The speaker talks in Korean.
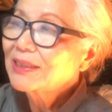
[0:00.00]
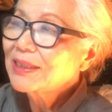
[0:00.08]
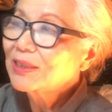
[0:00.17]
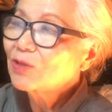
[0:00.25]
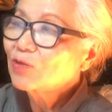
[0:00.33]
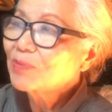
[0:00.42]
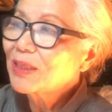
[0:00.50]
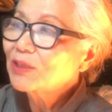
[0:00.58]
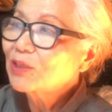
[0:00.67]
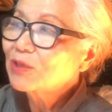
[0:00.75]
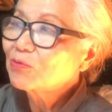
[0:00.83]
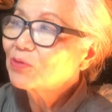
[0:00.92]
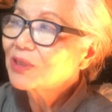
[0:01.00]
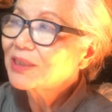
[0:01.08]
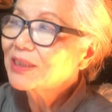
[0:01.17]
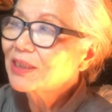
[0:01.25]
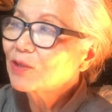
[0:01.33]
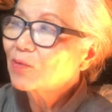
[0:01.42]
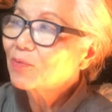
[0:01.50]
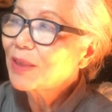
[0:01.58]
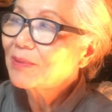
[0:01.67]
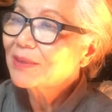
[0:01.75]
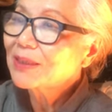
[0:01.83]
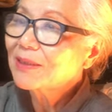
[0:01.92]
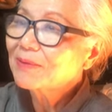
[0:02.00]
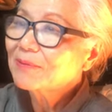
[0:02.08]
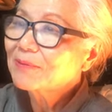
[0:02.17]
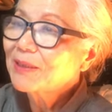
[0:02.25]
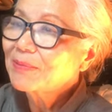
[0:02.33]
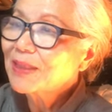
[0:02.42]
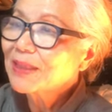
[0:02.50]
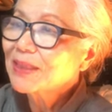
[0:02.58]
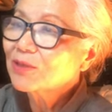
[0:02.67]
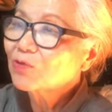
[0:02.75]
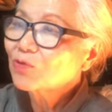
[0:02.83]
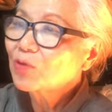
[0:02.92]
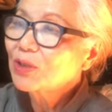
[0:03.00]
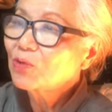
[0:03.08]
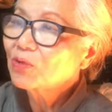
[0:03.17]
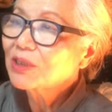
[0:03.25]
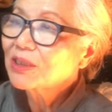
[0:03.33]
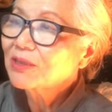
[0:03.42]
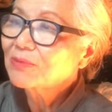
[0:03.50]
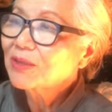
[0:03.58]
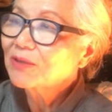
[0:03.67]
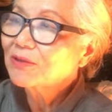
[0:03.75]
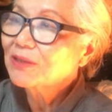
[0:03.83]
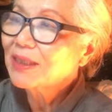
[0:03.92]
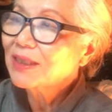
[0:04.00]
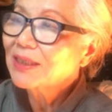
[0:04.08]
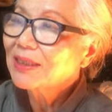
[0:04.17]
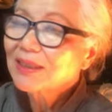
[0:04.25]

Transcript: 체중은 발뒤꿈치를 시작으로 발바닥 발가락 순으로 이동시키며 걷는다.